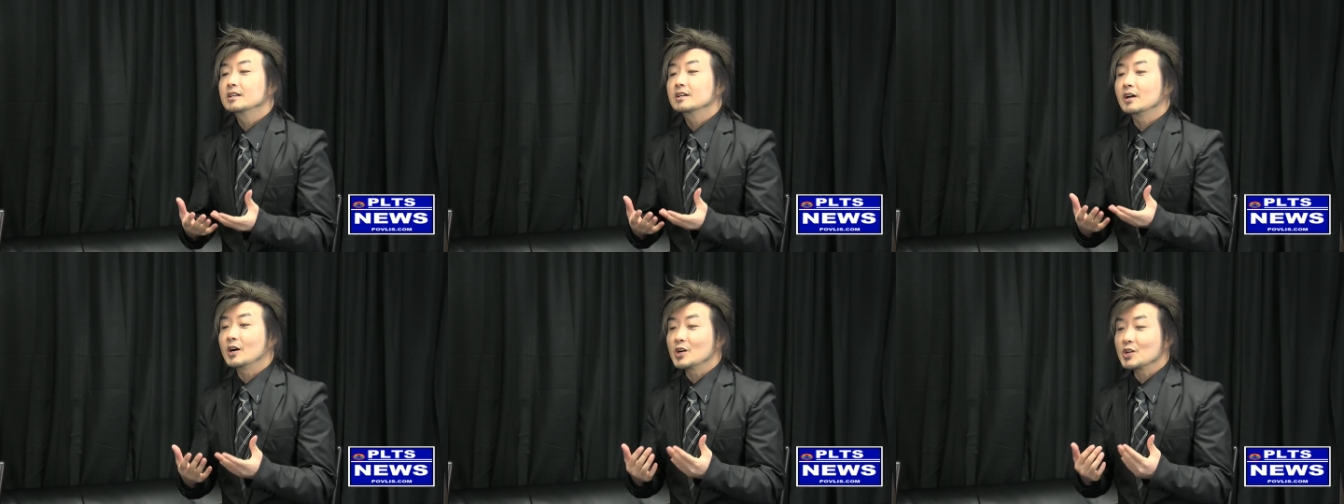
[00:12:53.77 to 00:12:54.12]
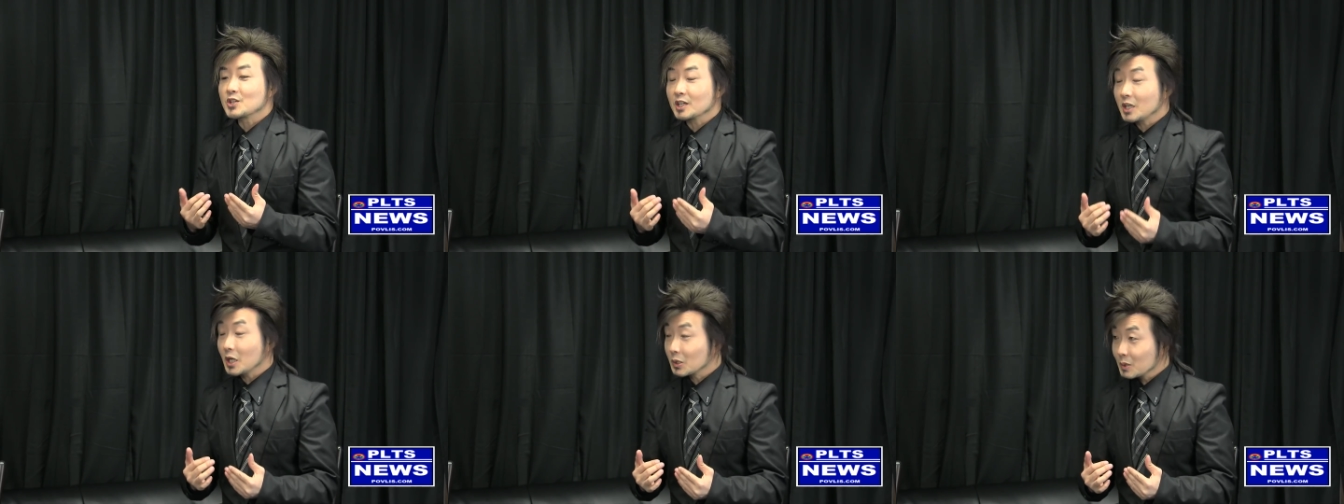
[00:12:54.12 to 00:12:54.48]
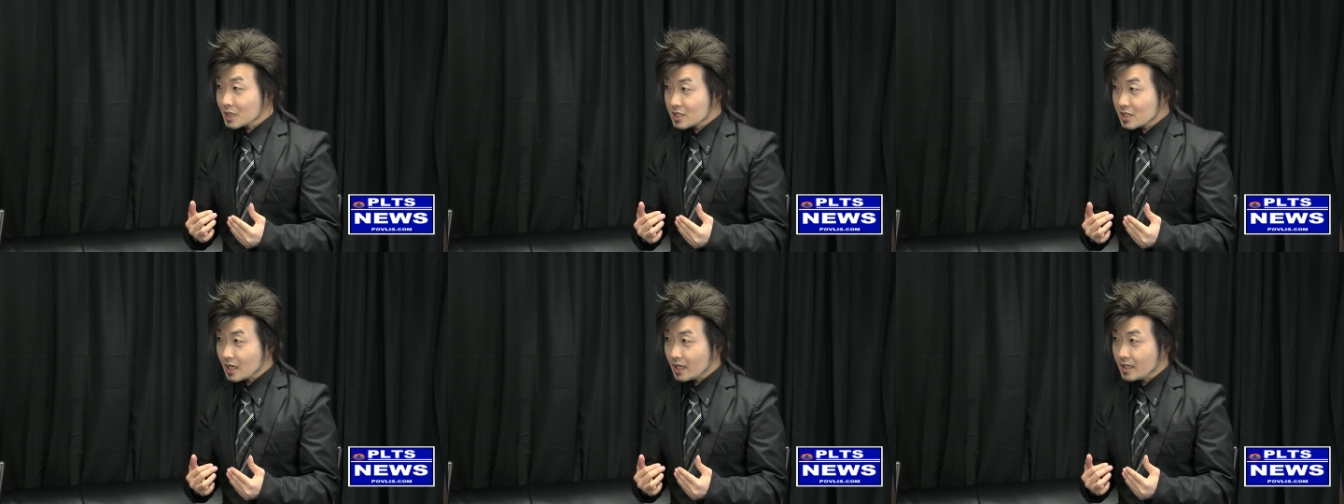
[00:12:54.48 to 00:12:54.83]
có sẽ đợi
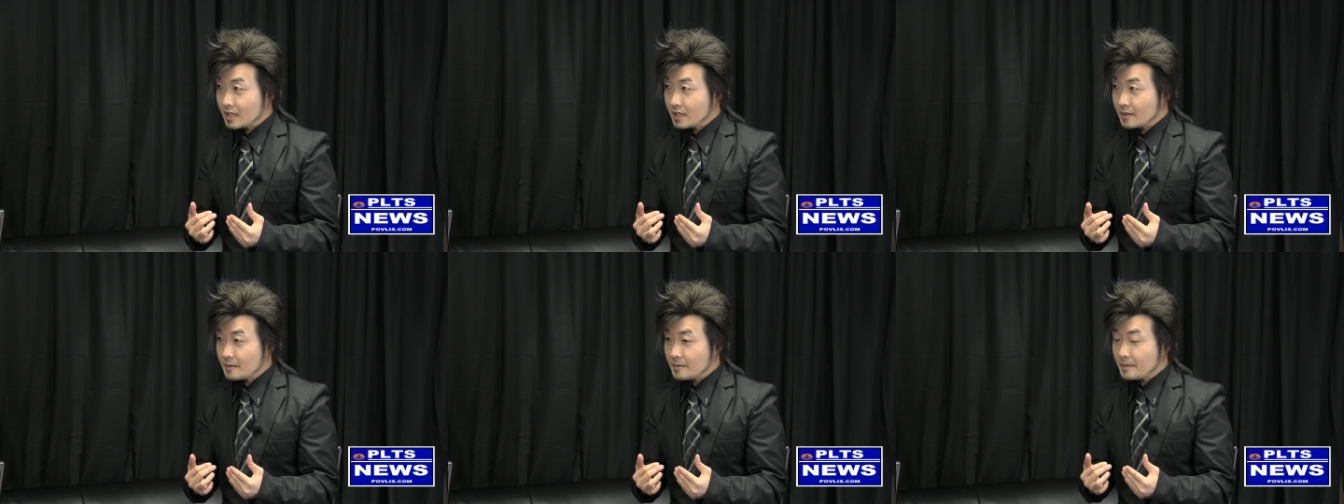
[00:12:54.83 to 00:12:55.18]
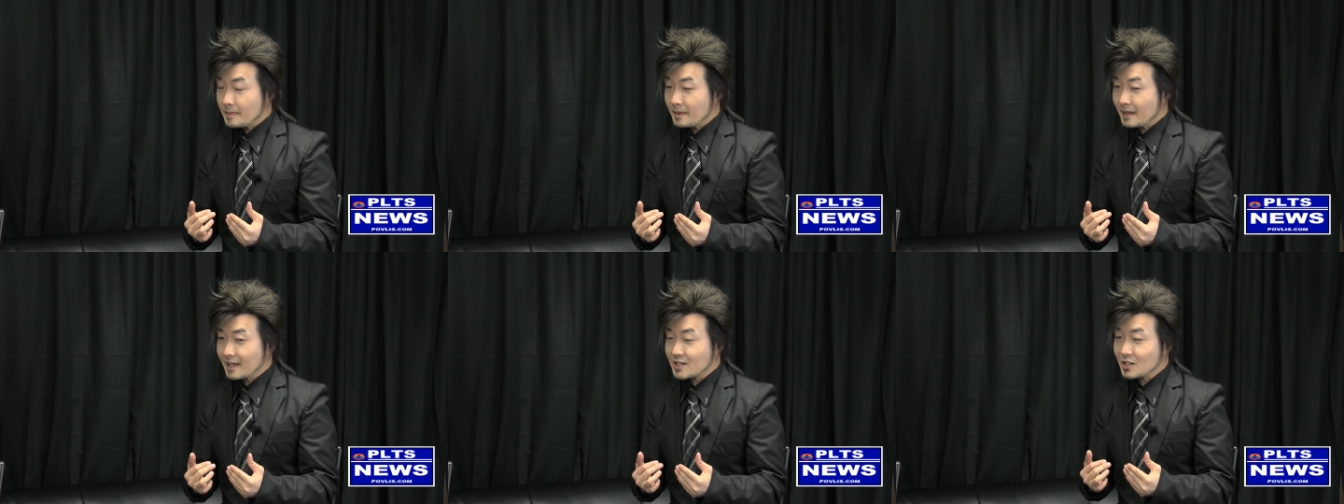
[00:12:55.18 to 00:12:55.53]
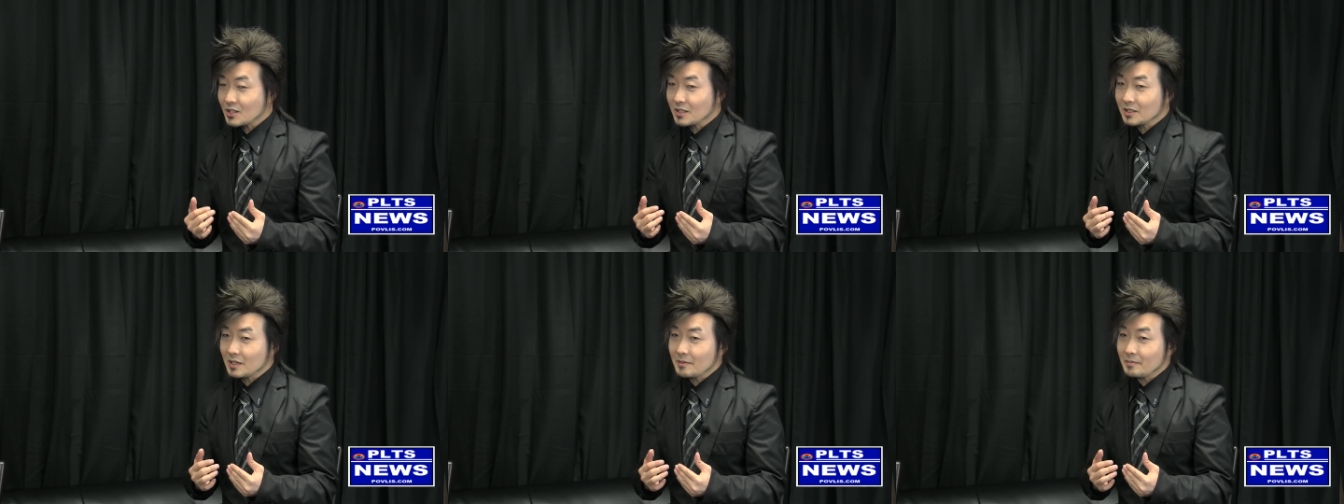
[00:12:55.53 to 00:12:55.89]
tôi sai em
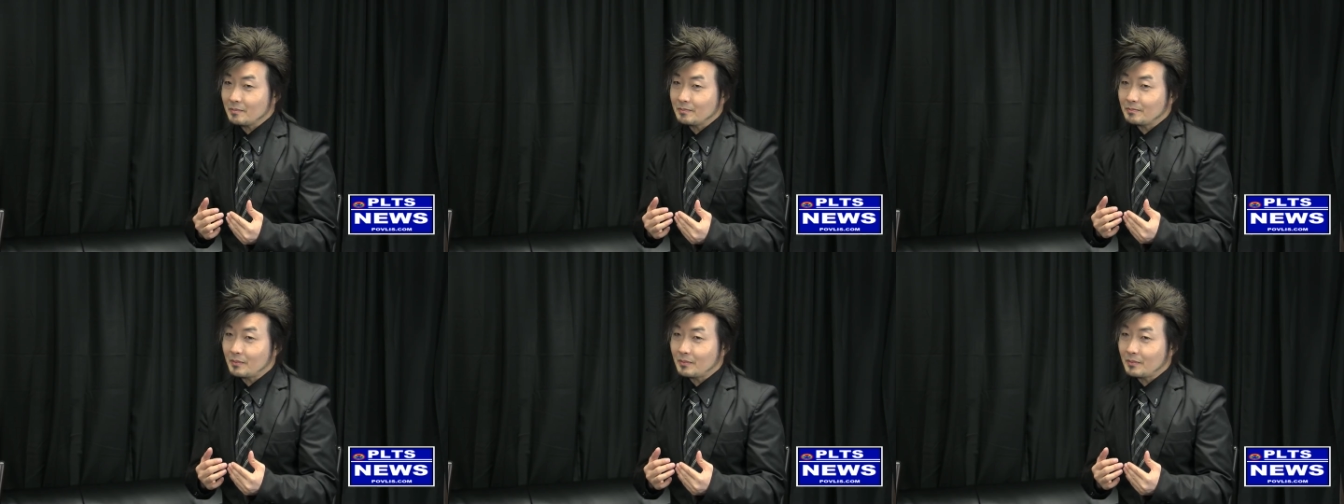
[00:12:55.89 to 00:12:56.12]
sẽ đợi theo